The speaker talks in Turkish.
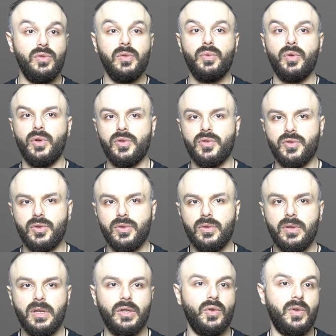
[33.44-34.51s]
ünlü bir oyuncu,
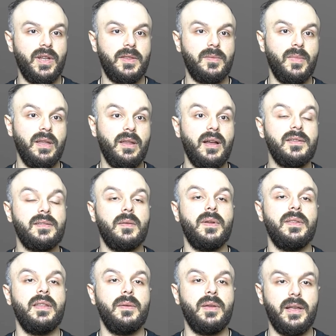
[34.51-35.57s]
yönetmen, aynı
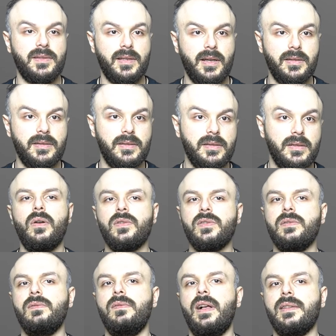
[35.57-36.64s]
zamanda yazardır.
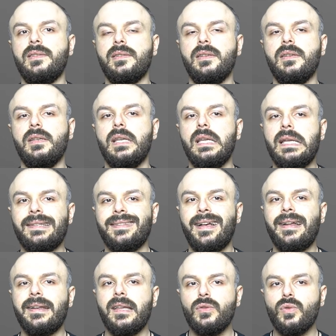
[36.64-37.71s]
Orson Welles'i
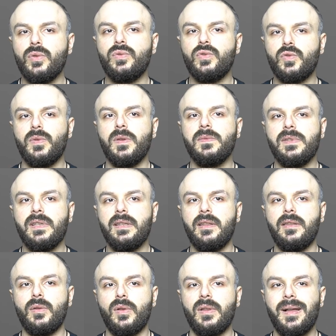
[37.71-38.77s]
tarihe not düşmemize
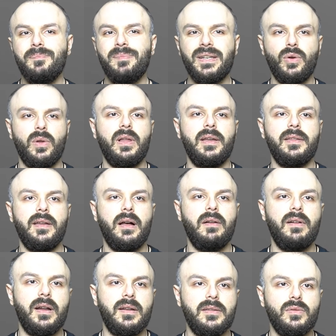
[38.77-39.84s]
neden olan bir olay daha
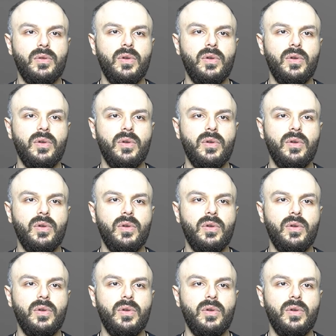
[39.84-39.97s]
vardır.